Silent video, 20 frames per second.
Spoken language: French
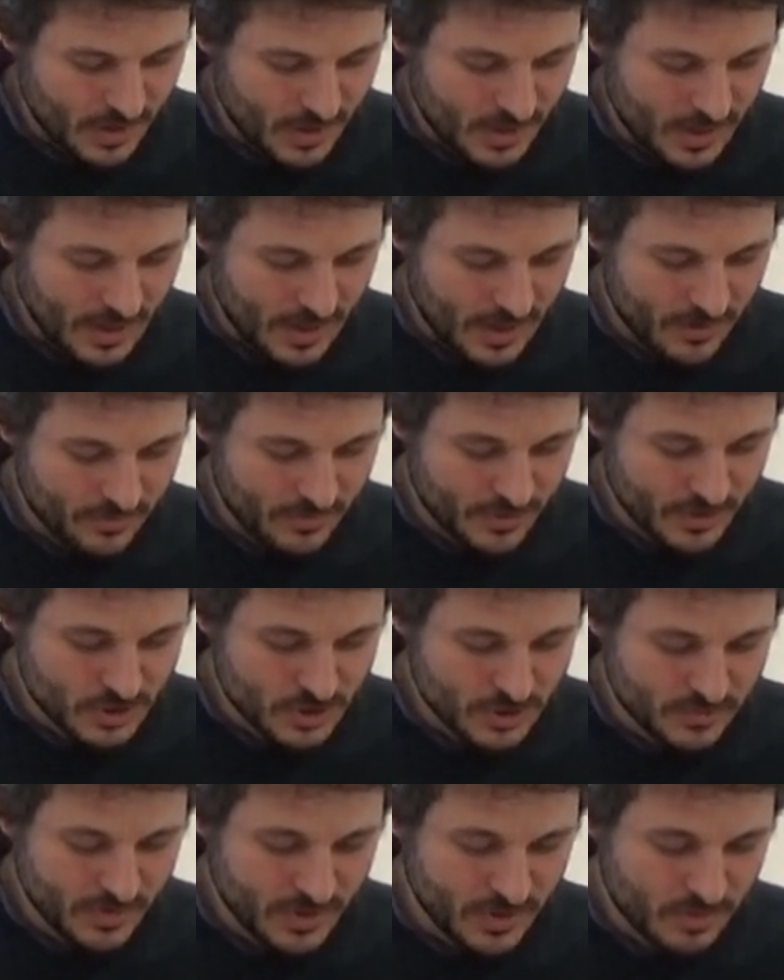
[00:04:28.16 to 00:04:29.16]
Et à la fin,
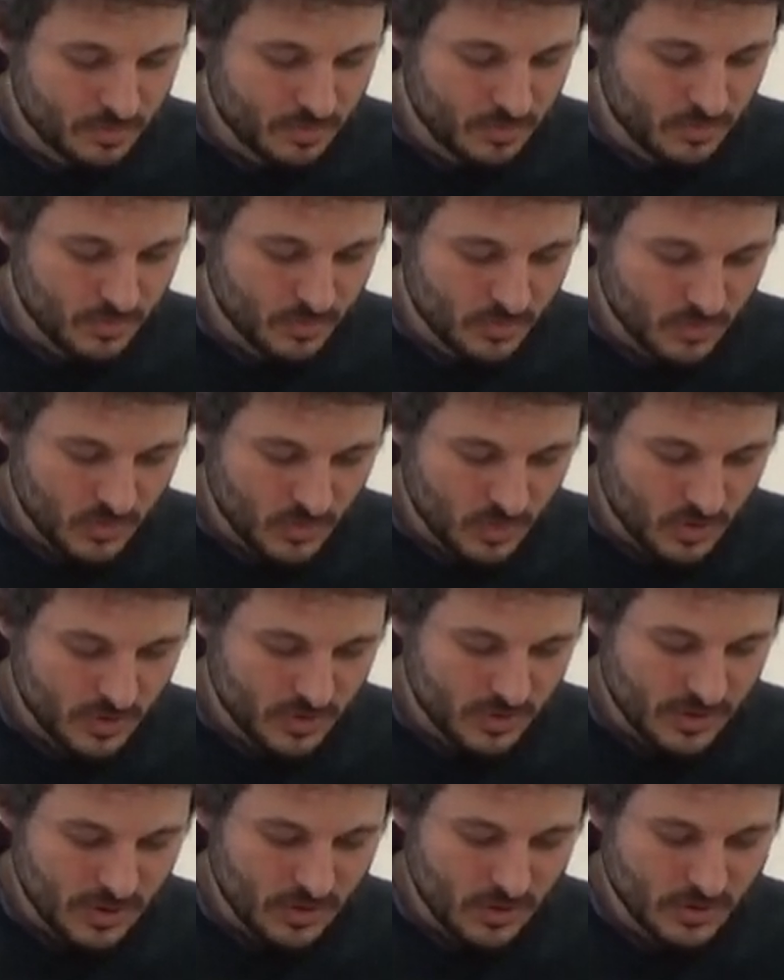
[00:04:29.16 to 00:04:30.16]
je vais
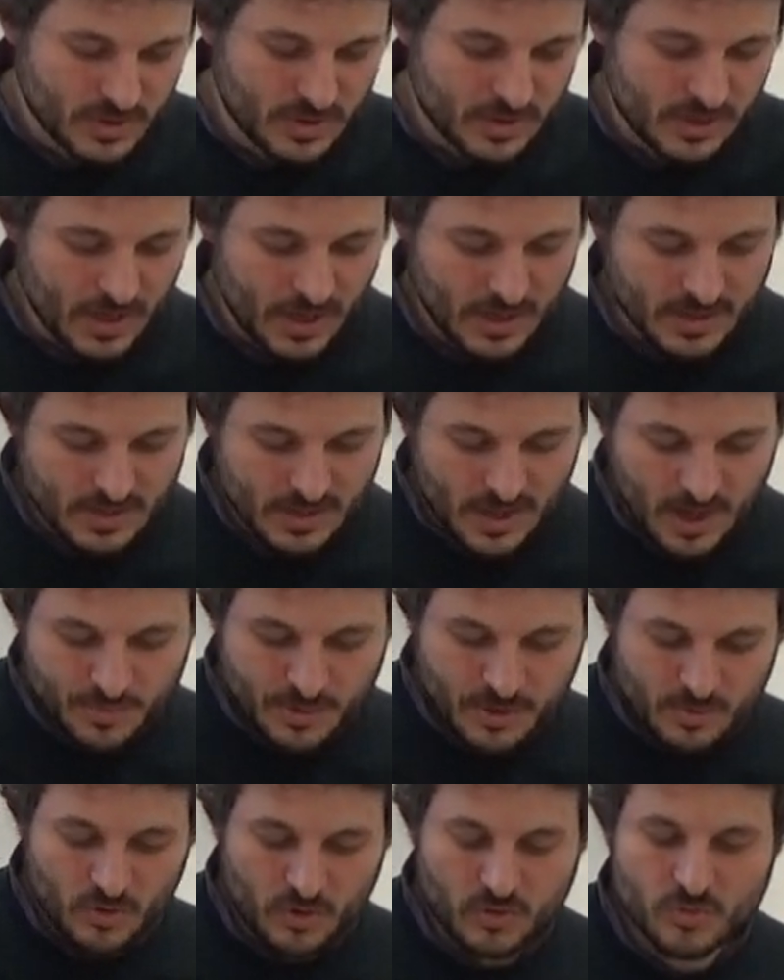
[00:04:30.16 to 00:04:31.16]
décortiquer assez
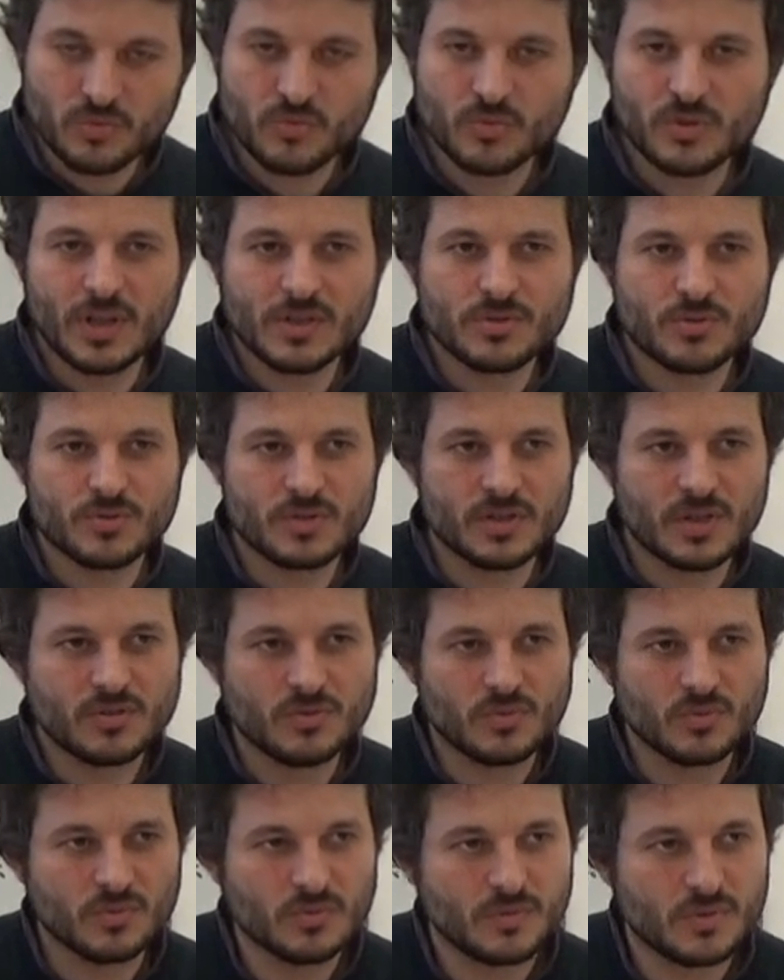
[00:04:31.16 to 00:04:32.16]
rapidement le nom de
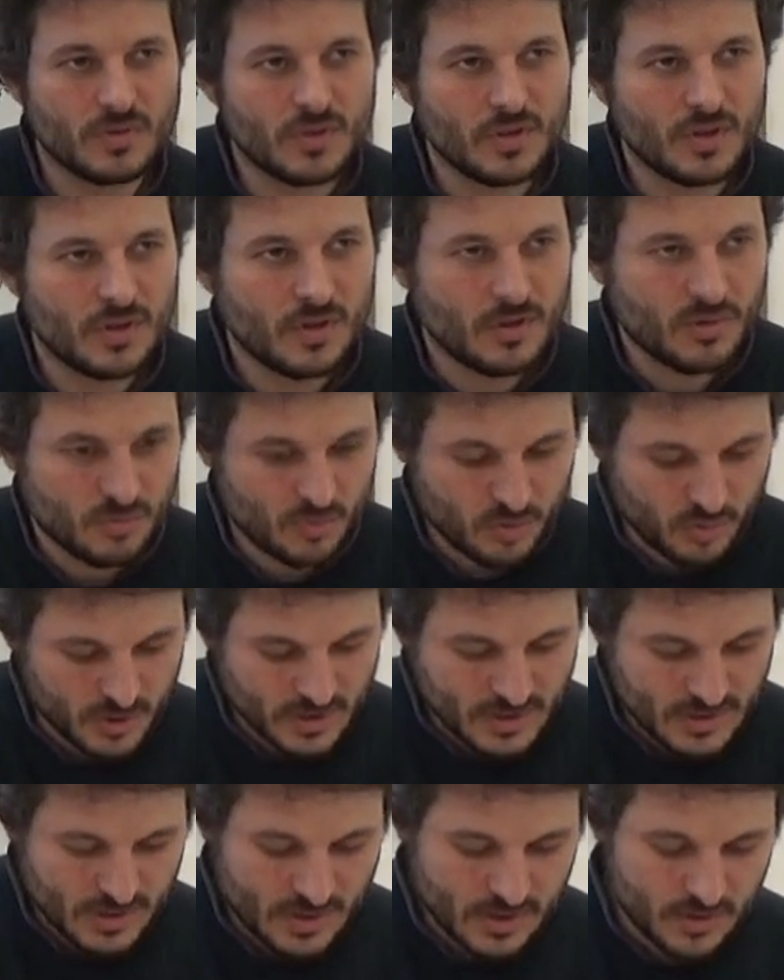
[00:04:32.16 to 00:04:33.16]
l'association pour
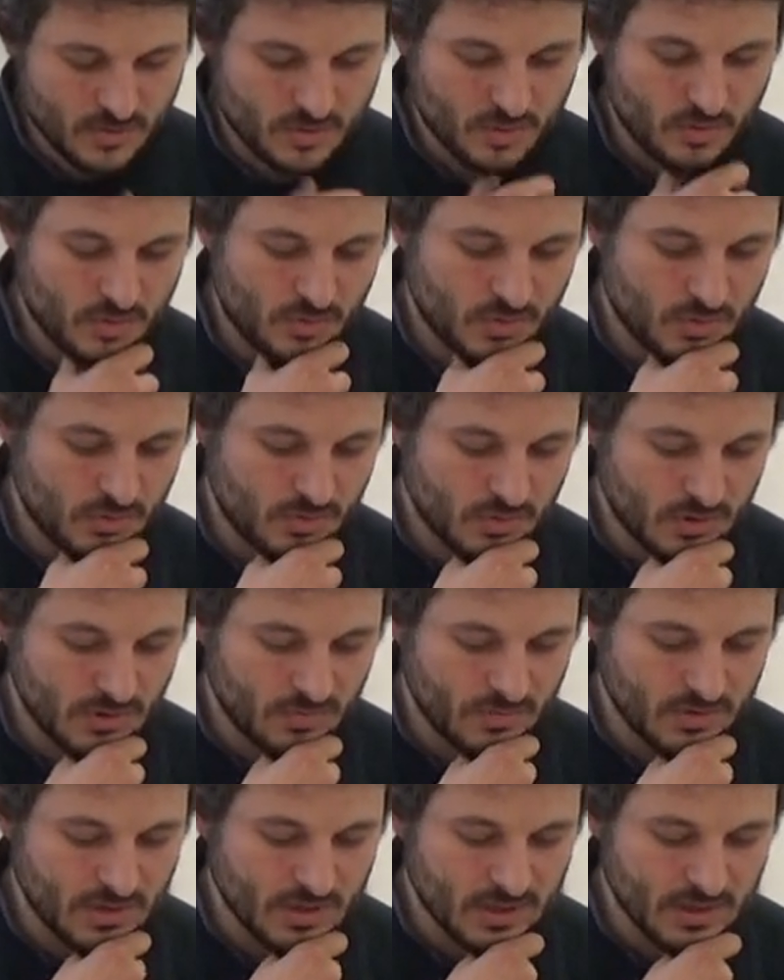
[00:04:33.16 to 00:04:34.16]
essayer de, de
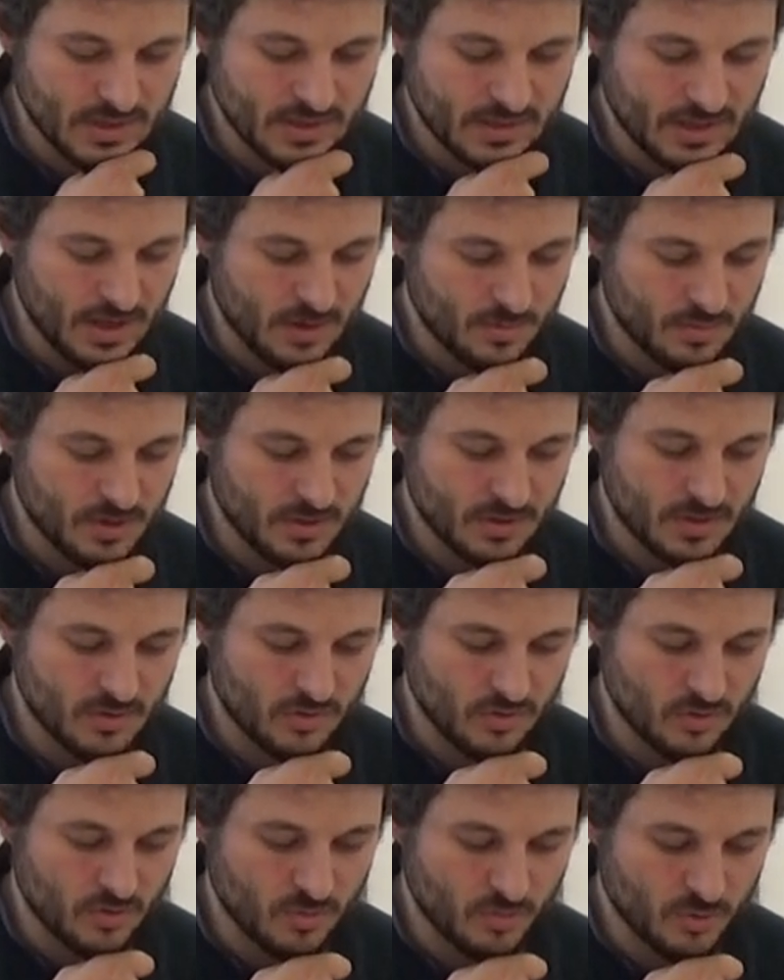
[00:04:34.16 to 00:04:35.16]
définir les termes qui
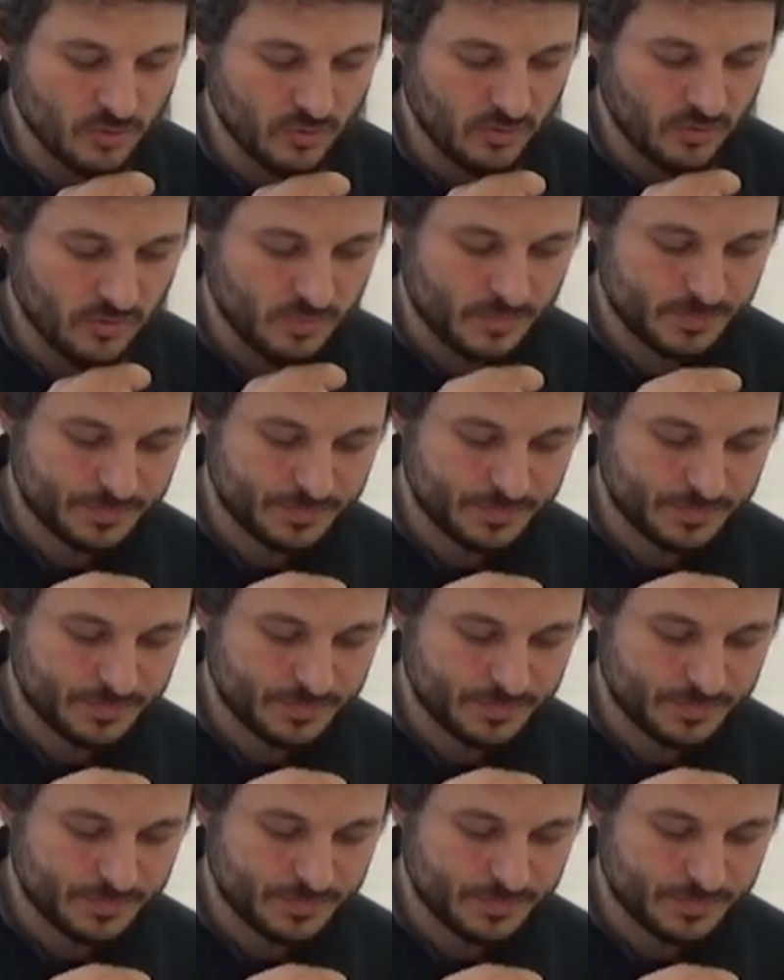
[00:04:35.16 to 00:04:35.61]
le composent.